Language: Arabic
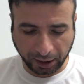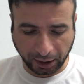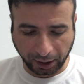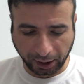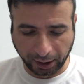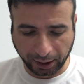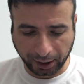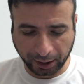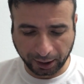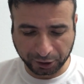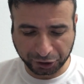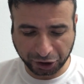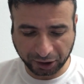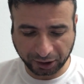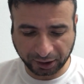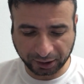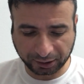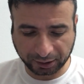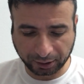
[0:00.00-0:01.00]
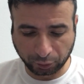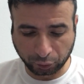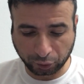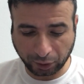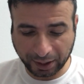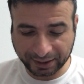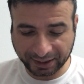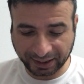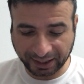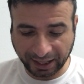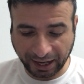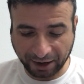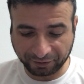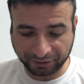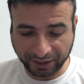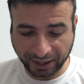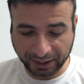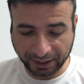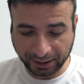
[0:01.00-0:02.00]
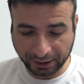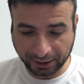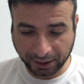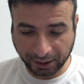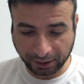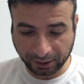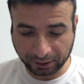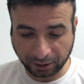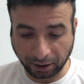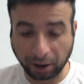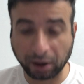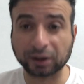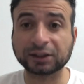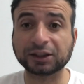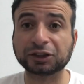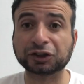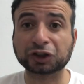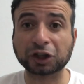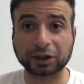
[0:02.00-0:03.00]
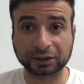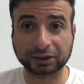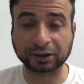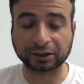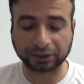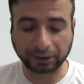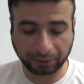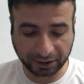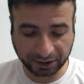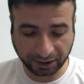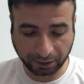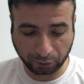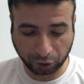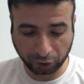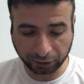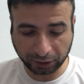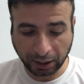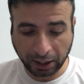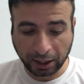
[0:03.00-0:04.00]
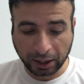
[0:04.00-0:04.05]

آه، شركه الاورالسكي افيالينيا اه دي تشارتر طبعا زي ما قلت